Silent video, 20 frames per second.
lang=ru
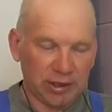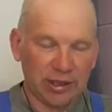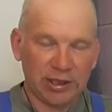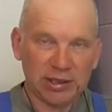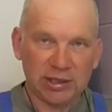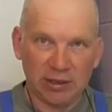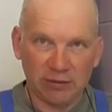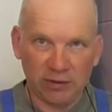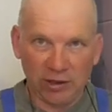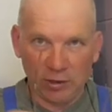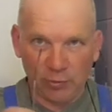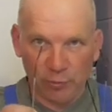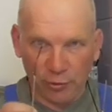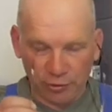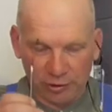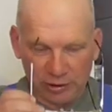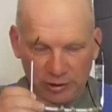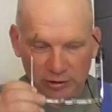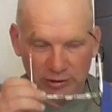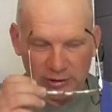и основные
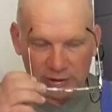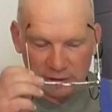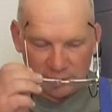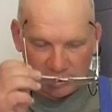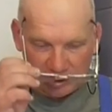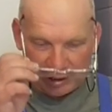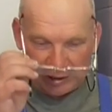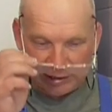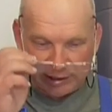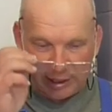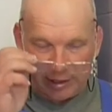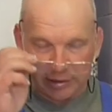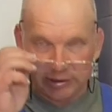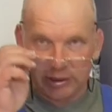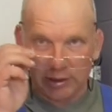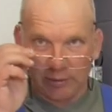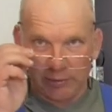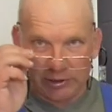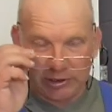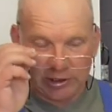пункты значит,
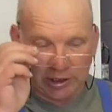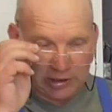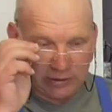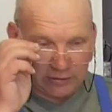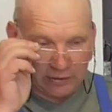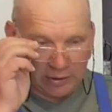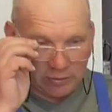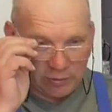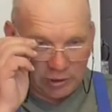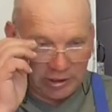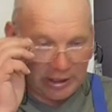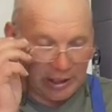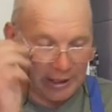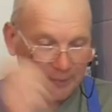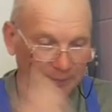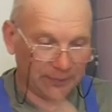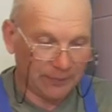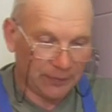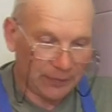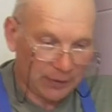касаются непосредственно
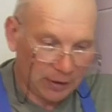меня.